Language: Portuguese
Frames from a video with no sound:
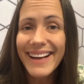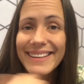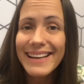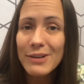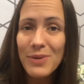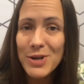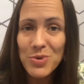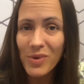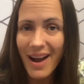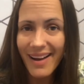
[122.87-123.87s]
A ideia não é
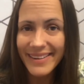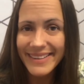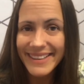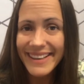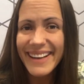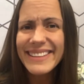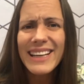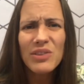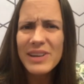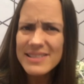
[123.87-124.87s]
julgar, a ideia
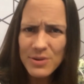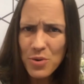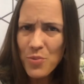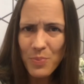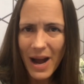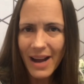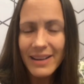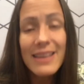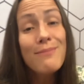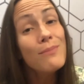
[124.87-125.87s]
não é se
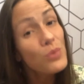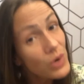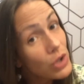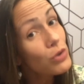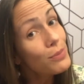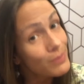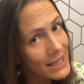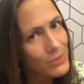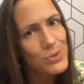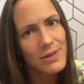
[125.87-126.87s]
culpar e muito
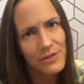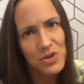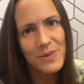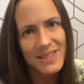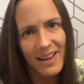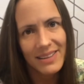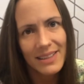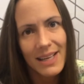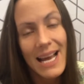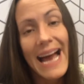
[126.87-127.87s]
menos se vitimizar.
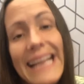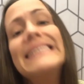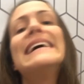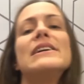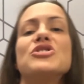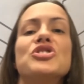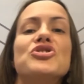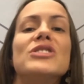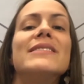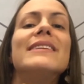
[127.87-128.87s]
A ideia é a
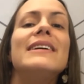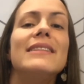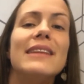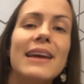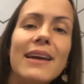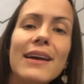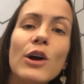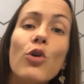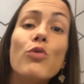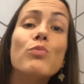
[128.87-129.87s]
gente entender
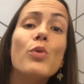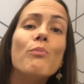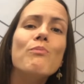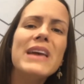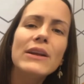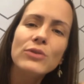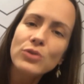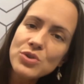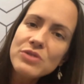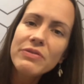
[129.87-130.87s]
o
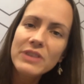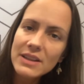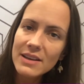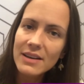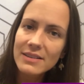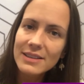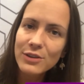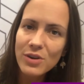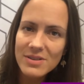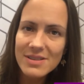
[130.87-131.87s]
momento de vida que
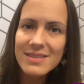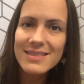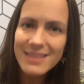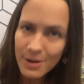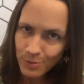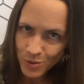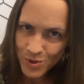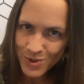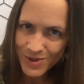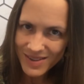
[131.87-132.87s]
nós
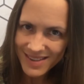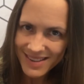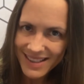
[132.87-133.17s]
estamos